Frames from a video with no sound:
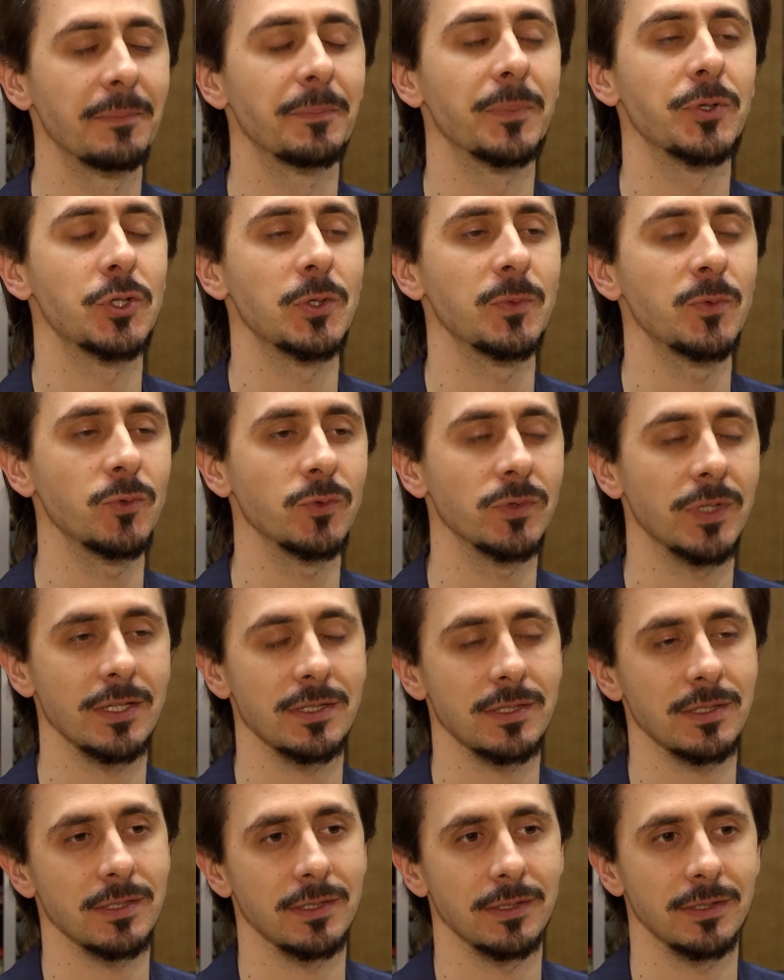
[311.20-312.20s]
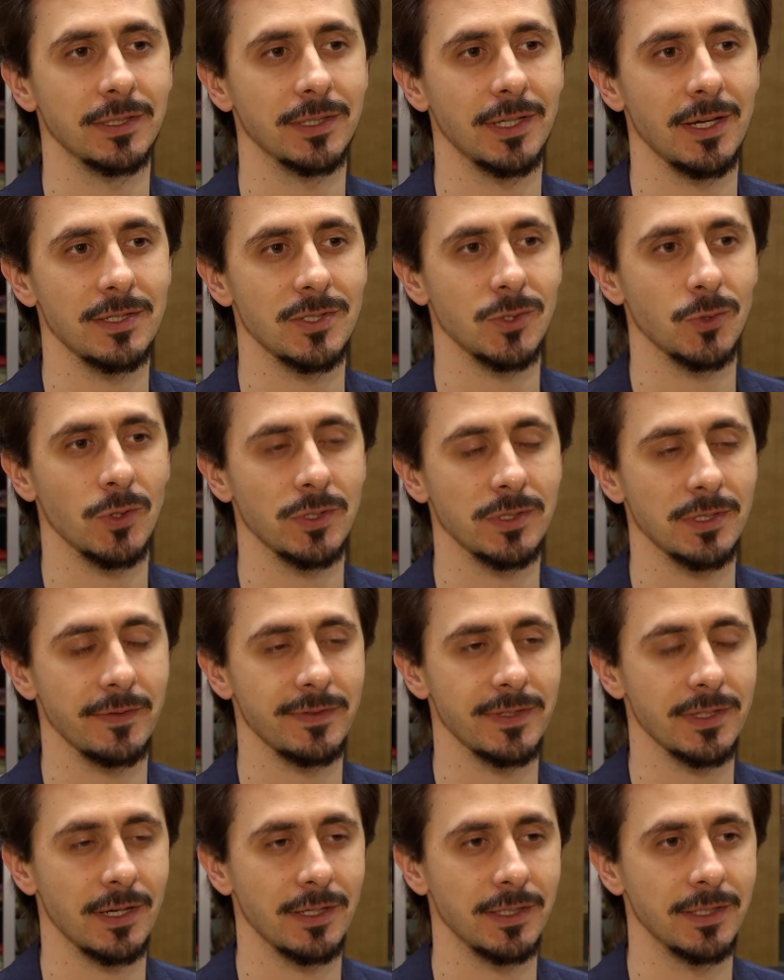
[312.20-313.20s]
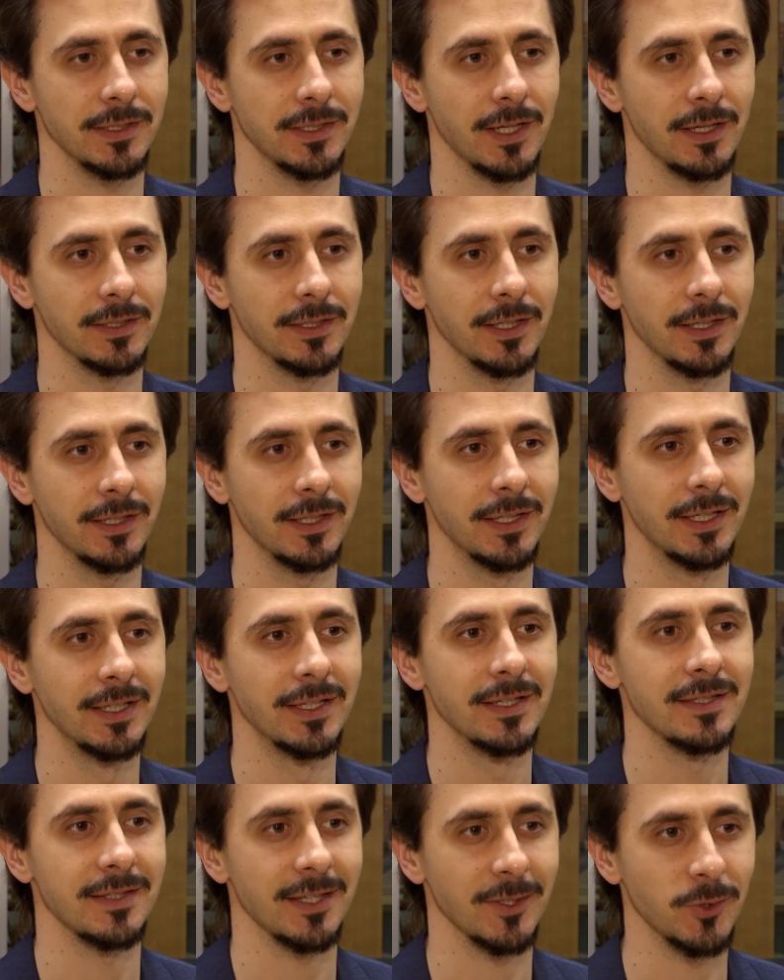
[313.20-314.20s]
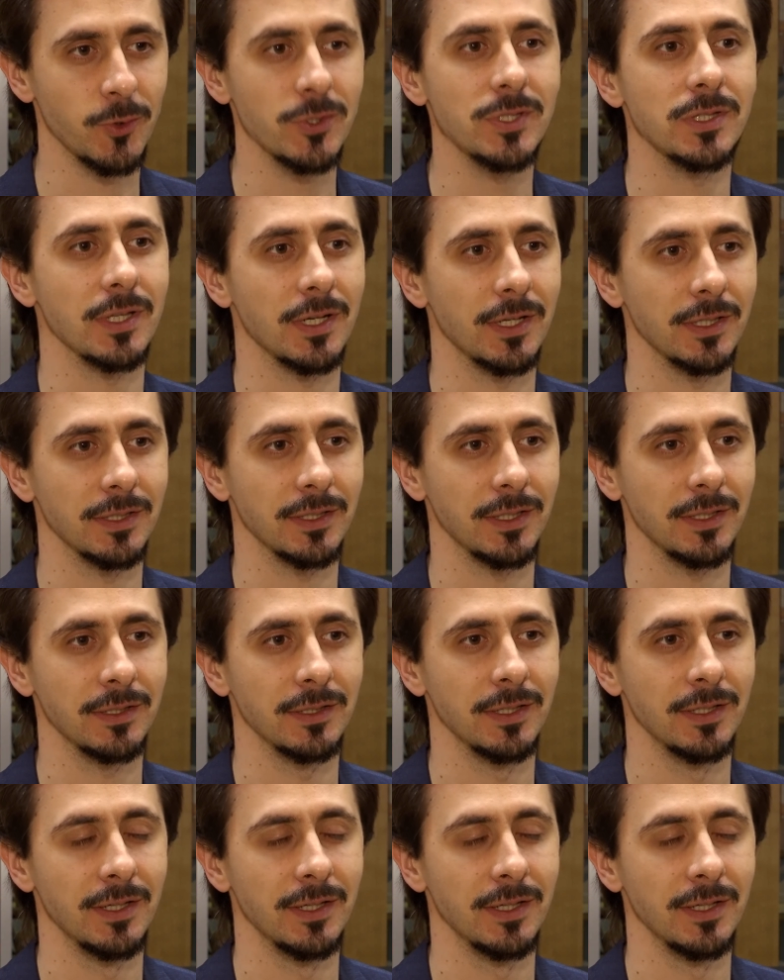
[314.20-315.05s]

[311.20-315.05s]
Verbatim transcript: Почему у нас э, такая ситуация в стране, когда, с одной стороны,